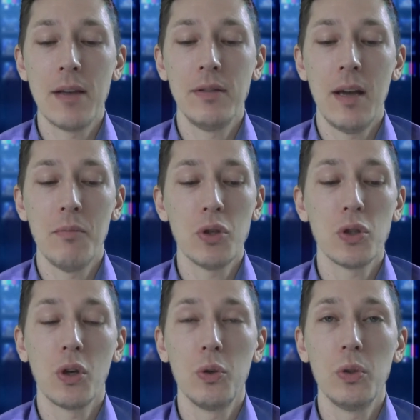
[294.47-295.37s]
Also der muss
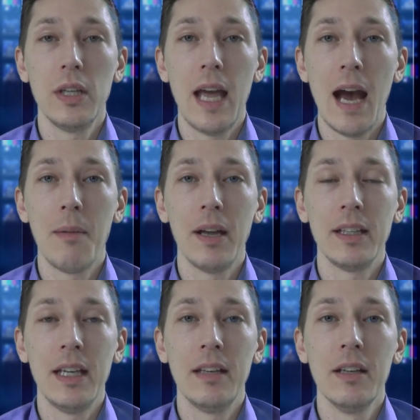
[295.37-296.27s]
schon gut in der Arbeit
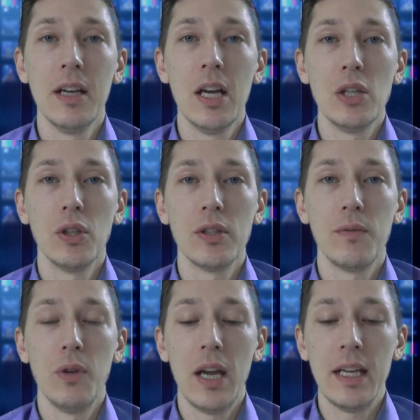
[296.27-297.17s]
gehen,
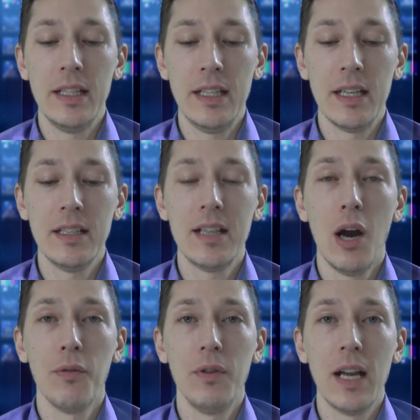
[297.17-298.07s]
sonst würde er ihn hier nicht
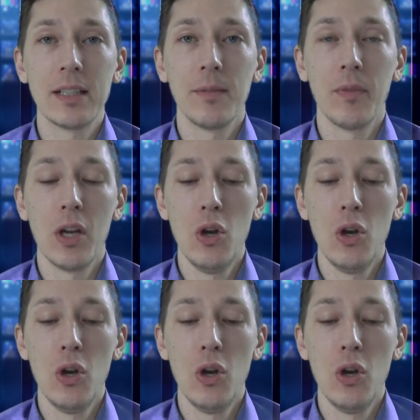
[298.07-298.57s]
laufen lassen.